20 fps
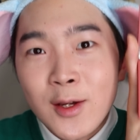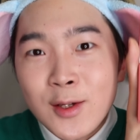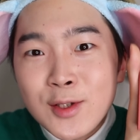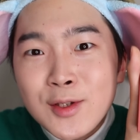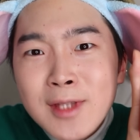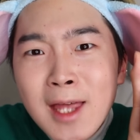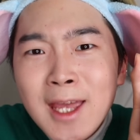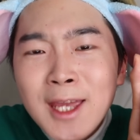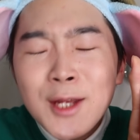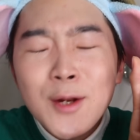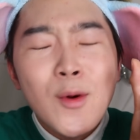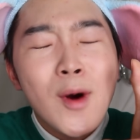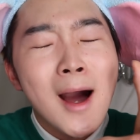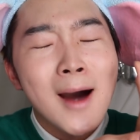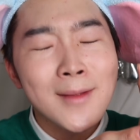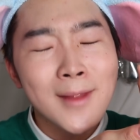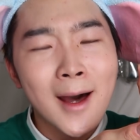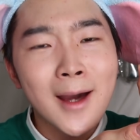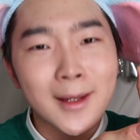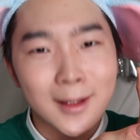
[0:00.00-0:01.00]
捨て色
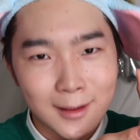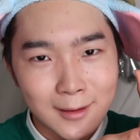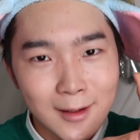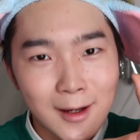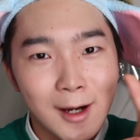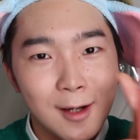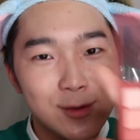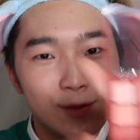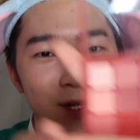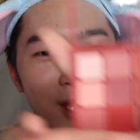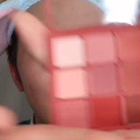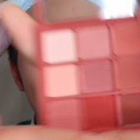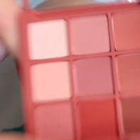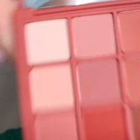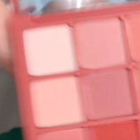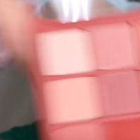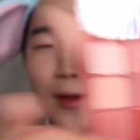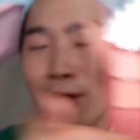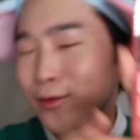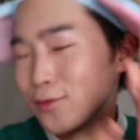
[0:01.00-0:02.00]
がない、なんか捨て
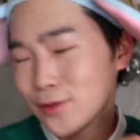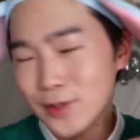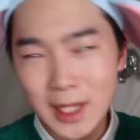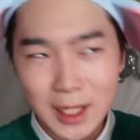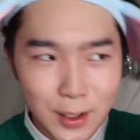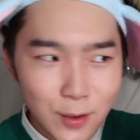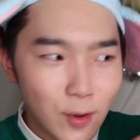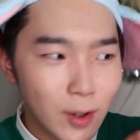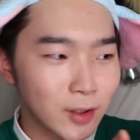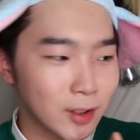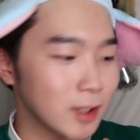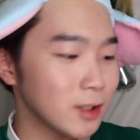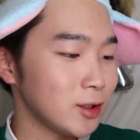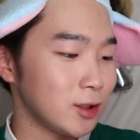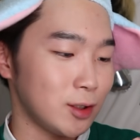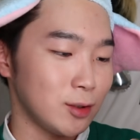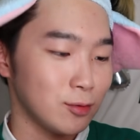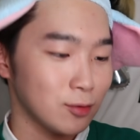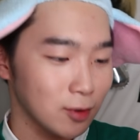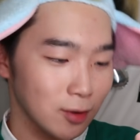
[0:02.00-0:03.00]
色がないっ
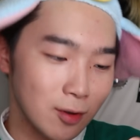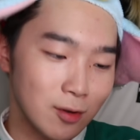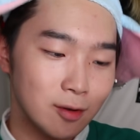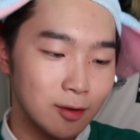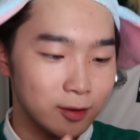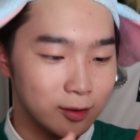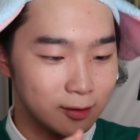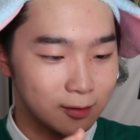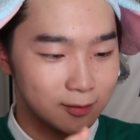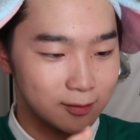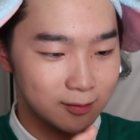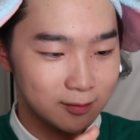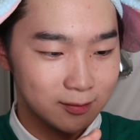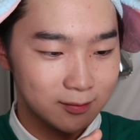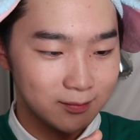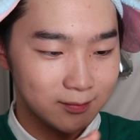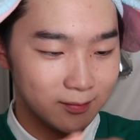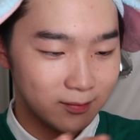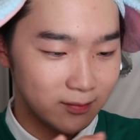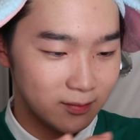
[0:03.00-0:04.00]
ていうか、なんか
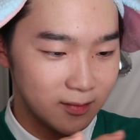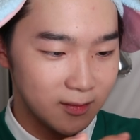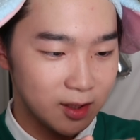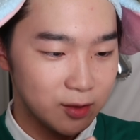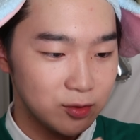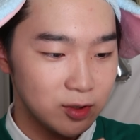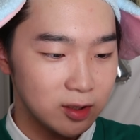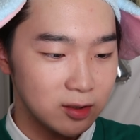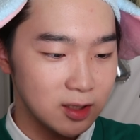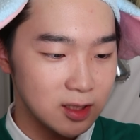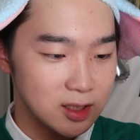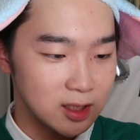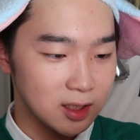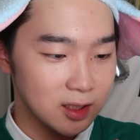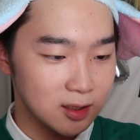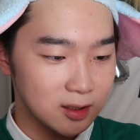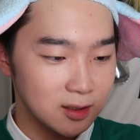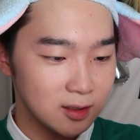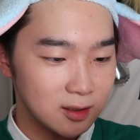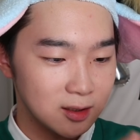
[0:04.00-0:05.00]
塗ってくない？じゃ
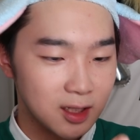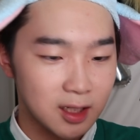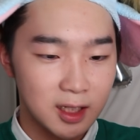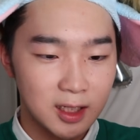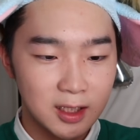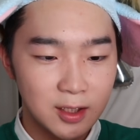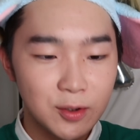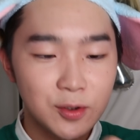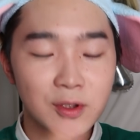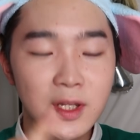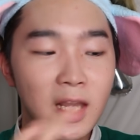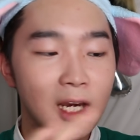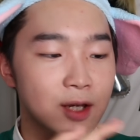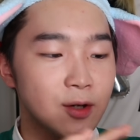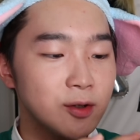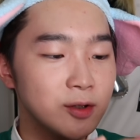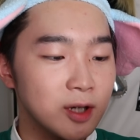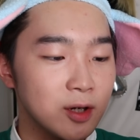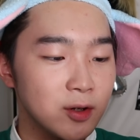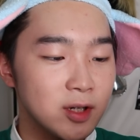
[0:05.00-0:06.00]
あなんかよ
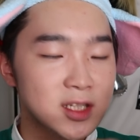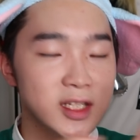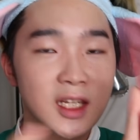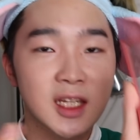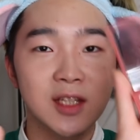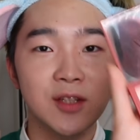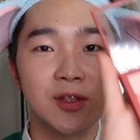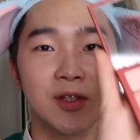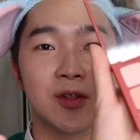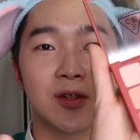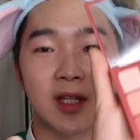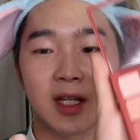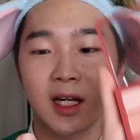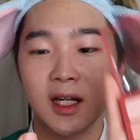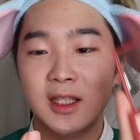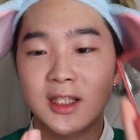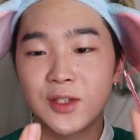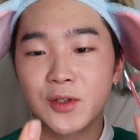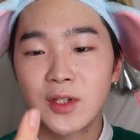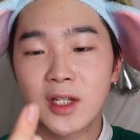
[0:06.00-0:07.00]
くこれ先塗るよ、なん
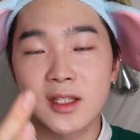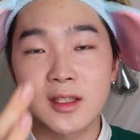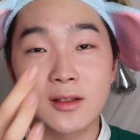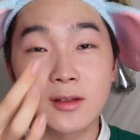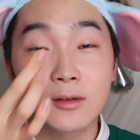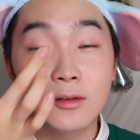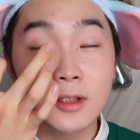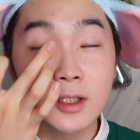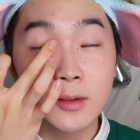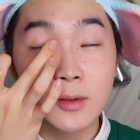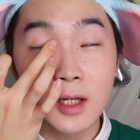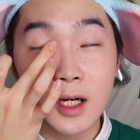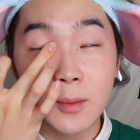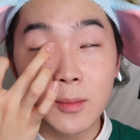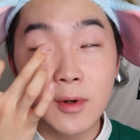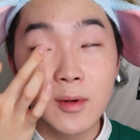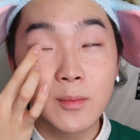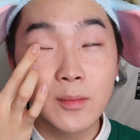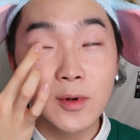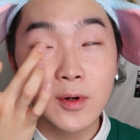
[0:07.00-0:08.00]
か白いやつ、これなんか
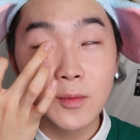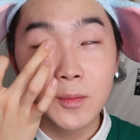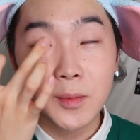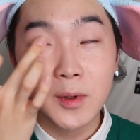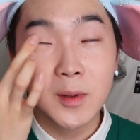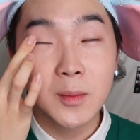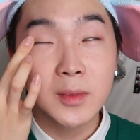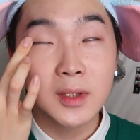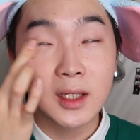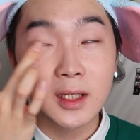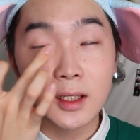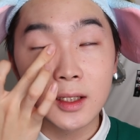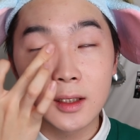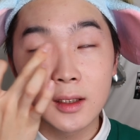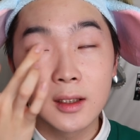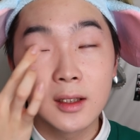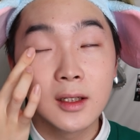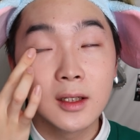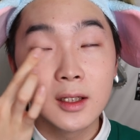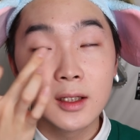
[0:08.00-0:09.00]
ポンポンポンみたいな、
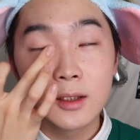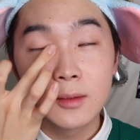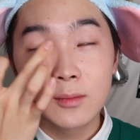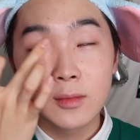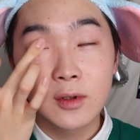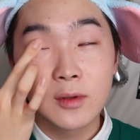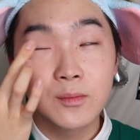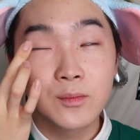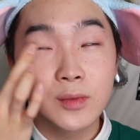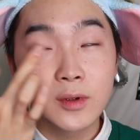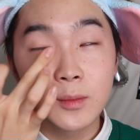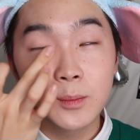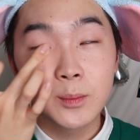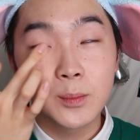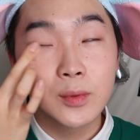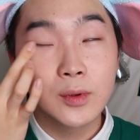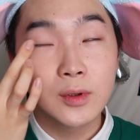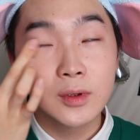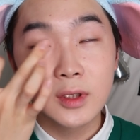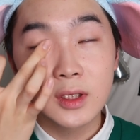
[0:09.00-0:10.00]

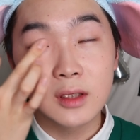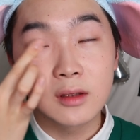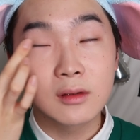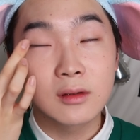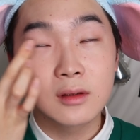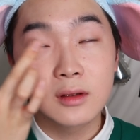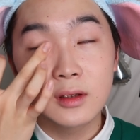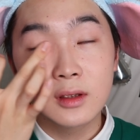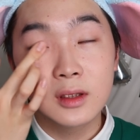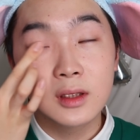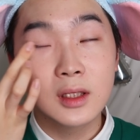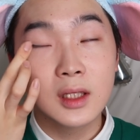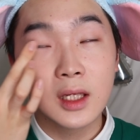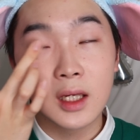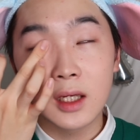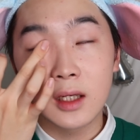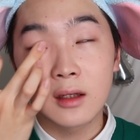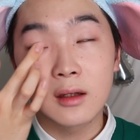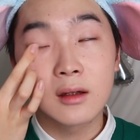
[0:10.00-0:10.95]
ポンポンポンって塗って、